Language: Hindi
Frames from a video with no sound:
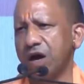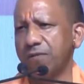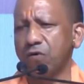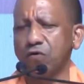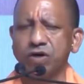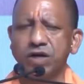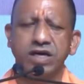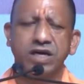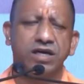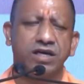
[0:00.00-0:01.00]
हम लोगों
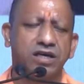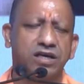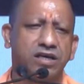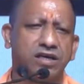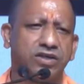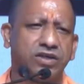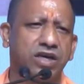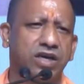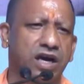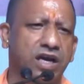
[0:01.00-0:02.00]
ने
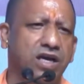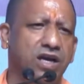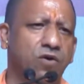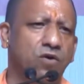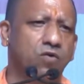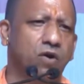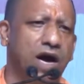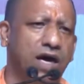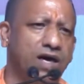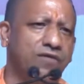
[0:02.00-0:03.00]
जिन कार्यक्रमों को
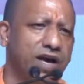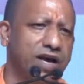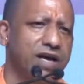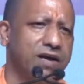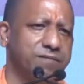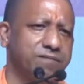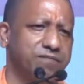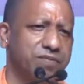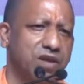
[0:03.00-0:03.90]
आगे बढ़ाया